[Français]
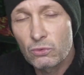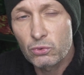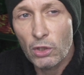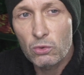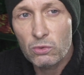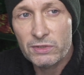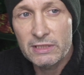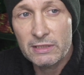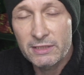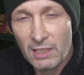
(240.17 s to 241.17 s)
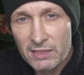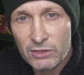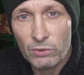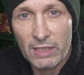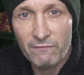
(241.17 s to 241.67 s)
Tout d'un coup, on se dit tiens,
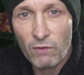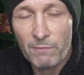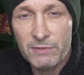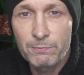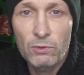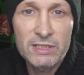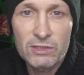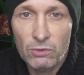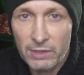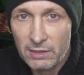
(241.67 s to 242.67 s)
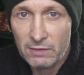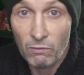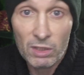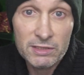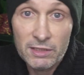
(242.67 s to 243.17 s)
si on allait voir un petit peu l'historique,
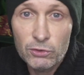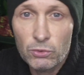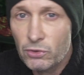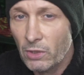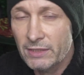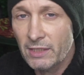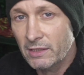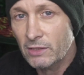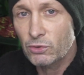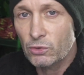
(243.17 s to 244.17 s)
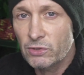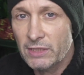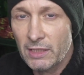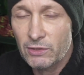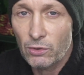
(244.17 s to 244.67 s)
voir s'il y a des trucs sur internet sur ce
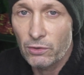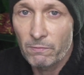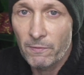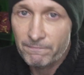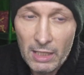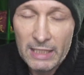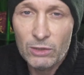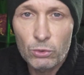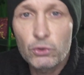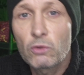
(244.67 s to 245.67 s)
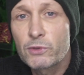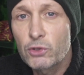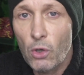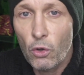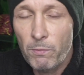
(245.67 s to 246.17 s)
sanatorium. Et on tombe
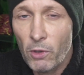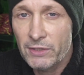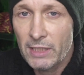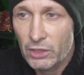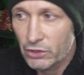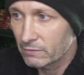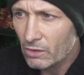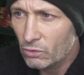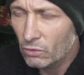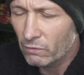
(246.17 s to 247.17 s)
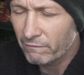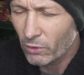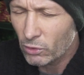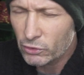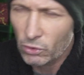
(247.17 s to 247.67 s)
sur un reportage de
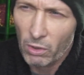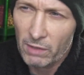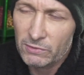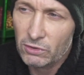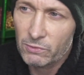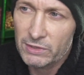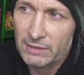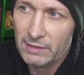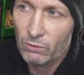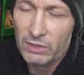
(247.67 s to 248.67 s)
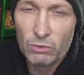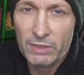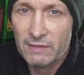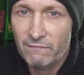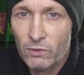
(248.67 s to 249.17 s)
France 3, il me semble que c'était, ouais, je crois
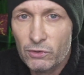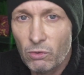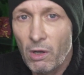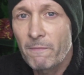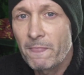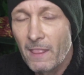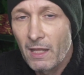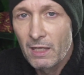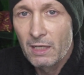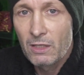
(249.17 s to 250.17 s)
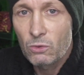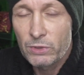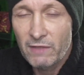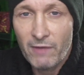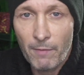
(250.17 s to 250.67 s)
que c'était France 3, où
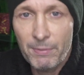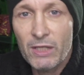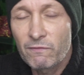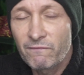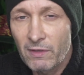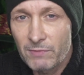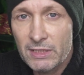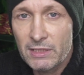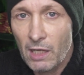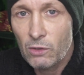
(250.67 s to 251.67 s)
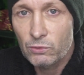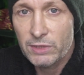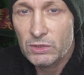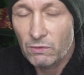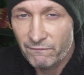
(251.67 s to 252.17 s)
il y avait un père de famille qui racontait
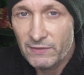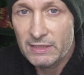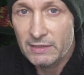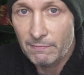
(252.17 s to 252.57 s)
que son fils était